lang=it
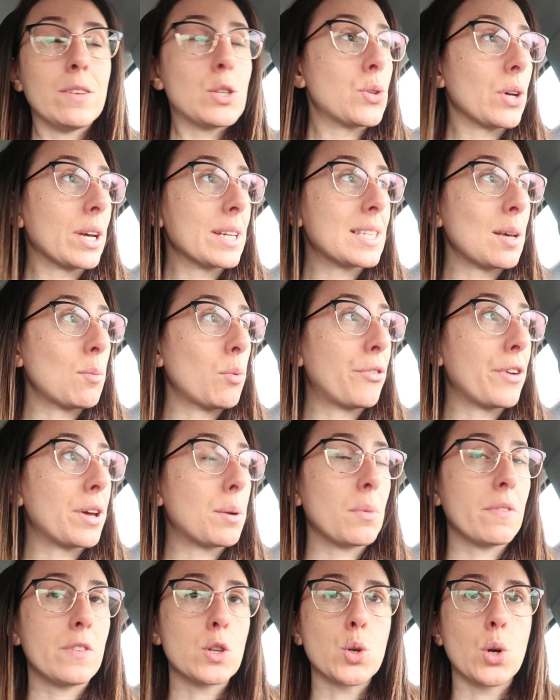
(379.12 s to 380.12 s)
visto che siamo
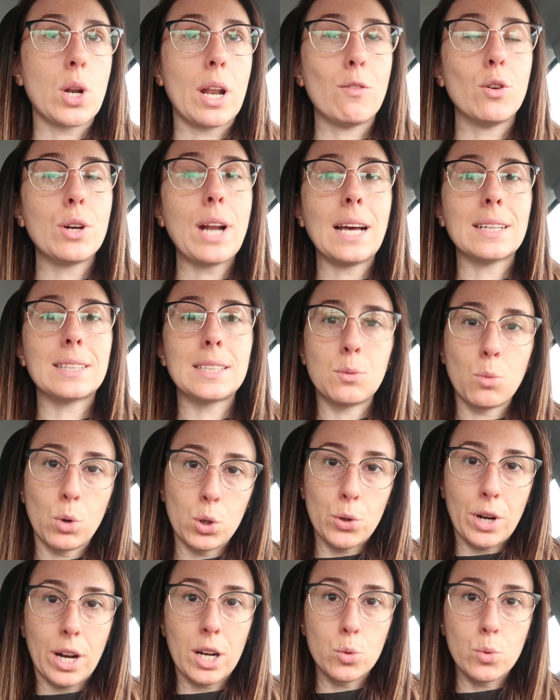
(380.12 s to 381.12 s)
fermi vi sollevo un attimo,
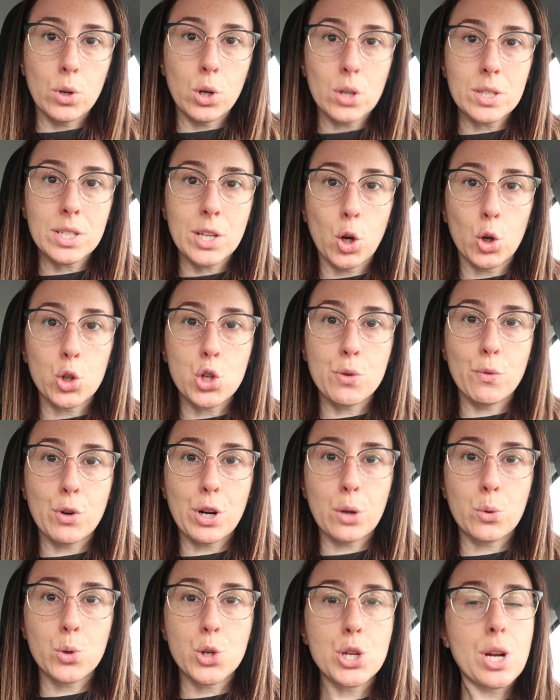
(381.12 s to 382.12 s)
allora le due cose che oggi
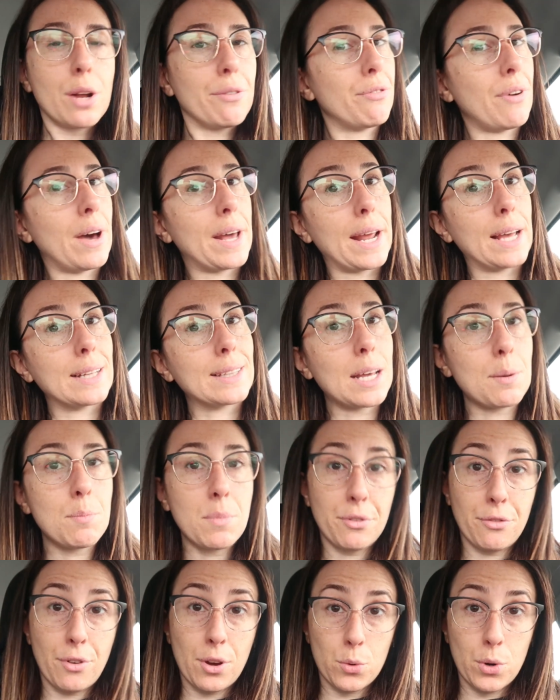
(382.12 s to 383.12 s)
vorrei riuscire a fare è
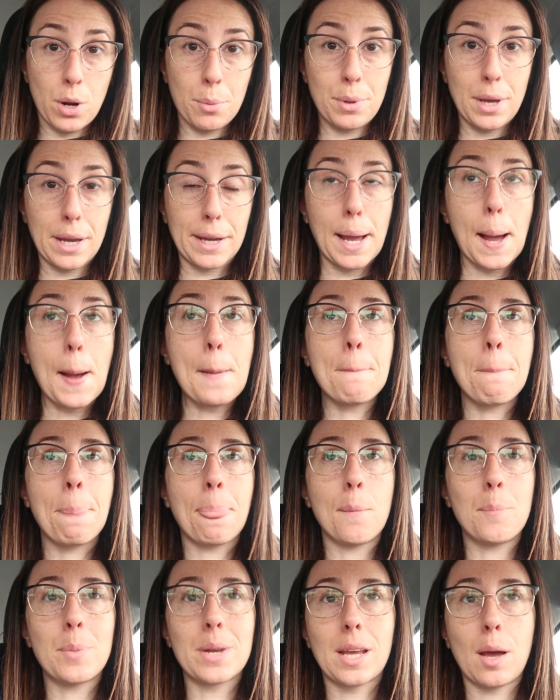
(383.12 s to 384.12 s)
andarmi a fare una piega,
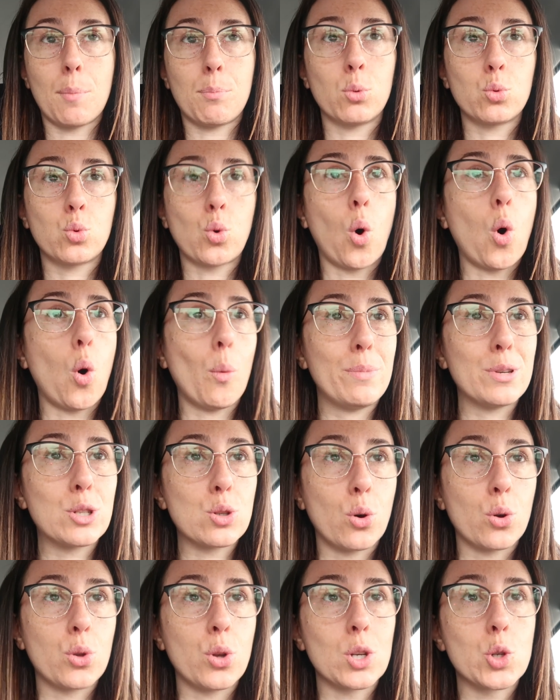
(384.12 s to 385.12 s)
perché appunto ho
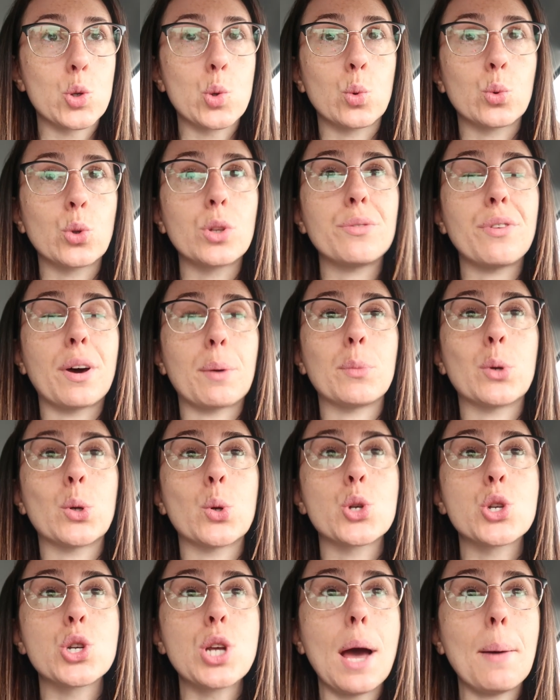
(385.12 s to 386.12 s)
bisogno assoluto di farmi
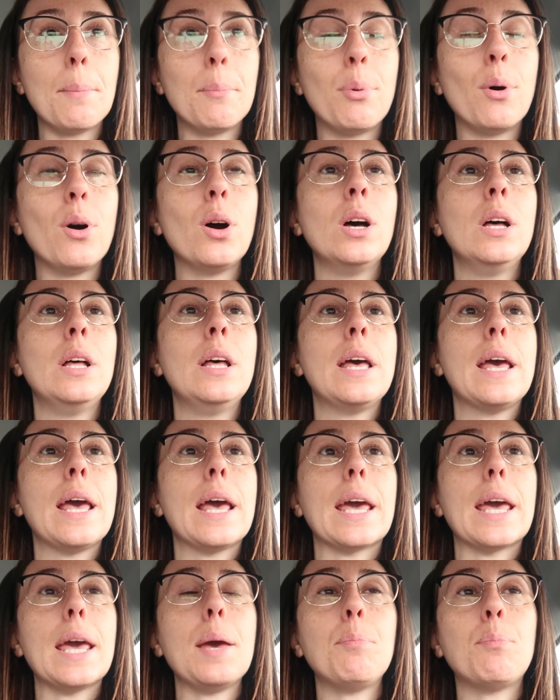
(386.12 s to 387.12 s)
uno shampoo
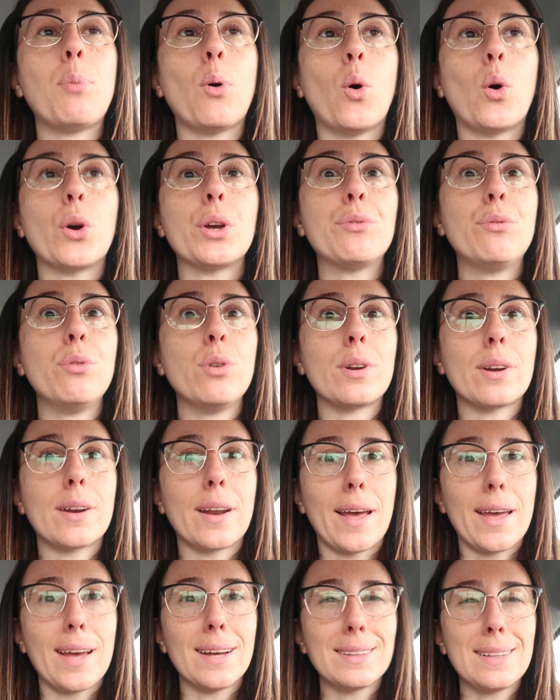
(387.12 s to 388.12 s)
e poi
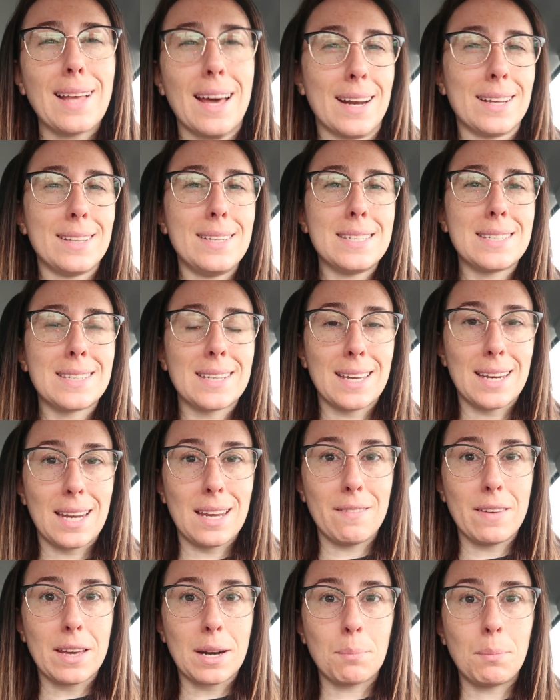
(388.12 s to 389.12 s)
vorrei andare ad
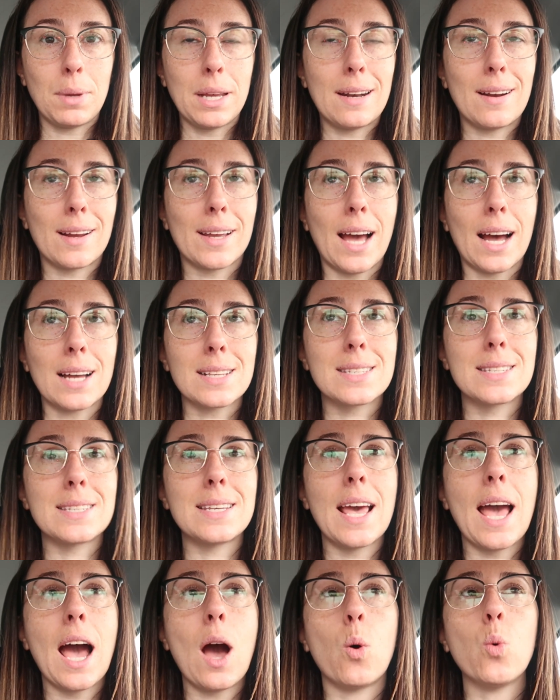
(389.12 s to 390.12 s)
iscrivermi
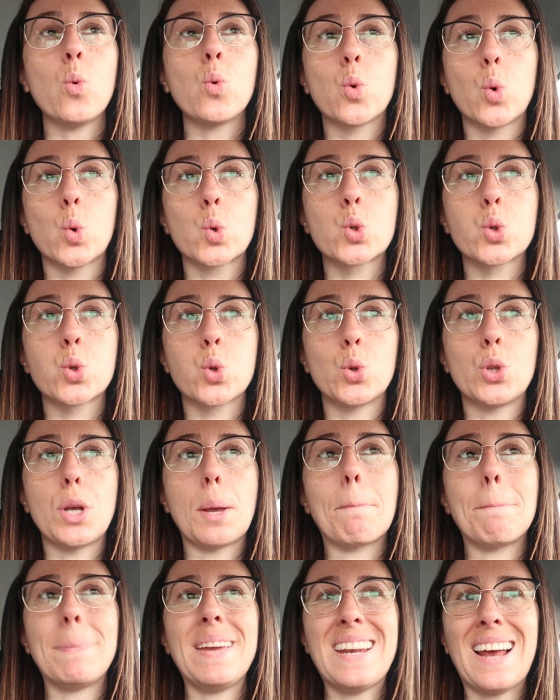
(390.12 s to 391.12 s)
ragazze a un corso
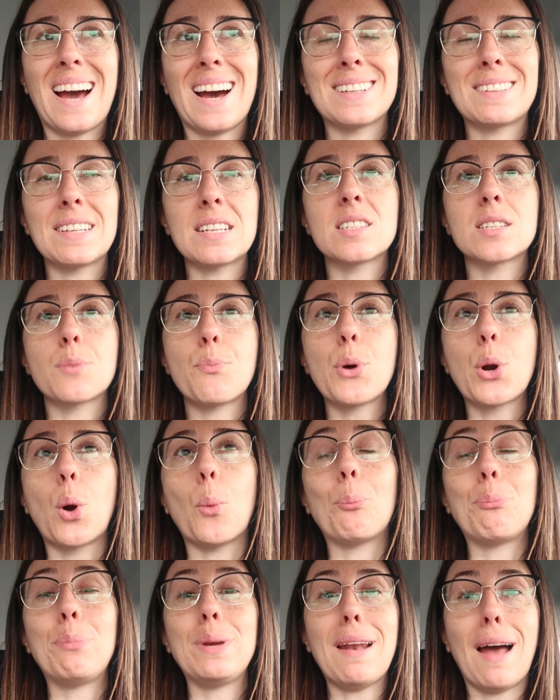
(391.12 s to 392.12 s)
di Pilates, però
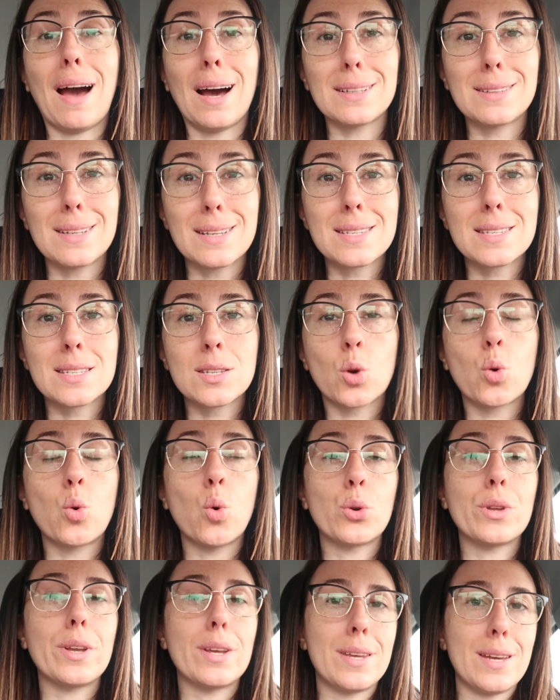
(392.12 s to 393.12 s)
Pilates
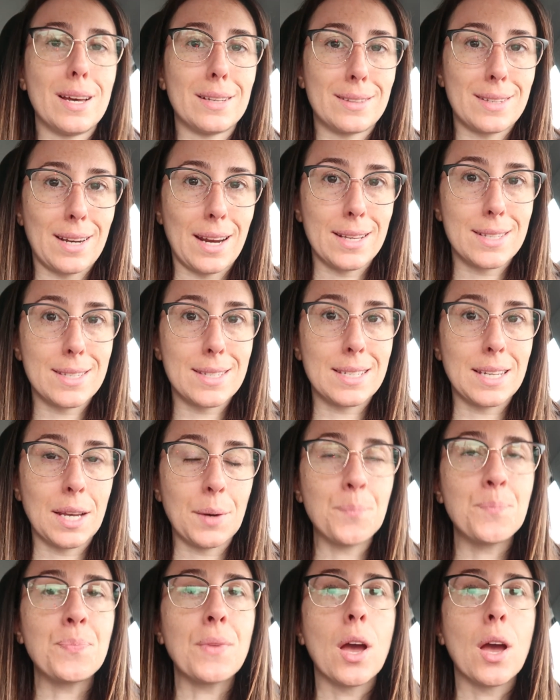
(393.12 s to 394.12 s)
con gli attrezzi,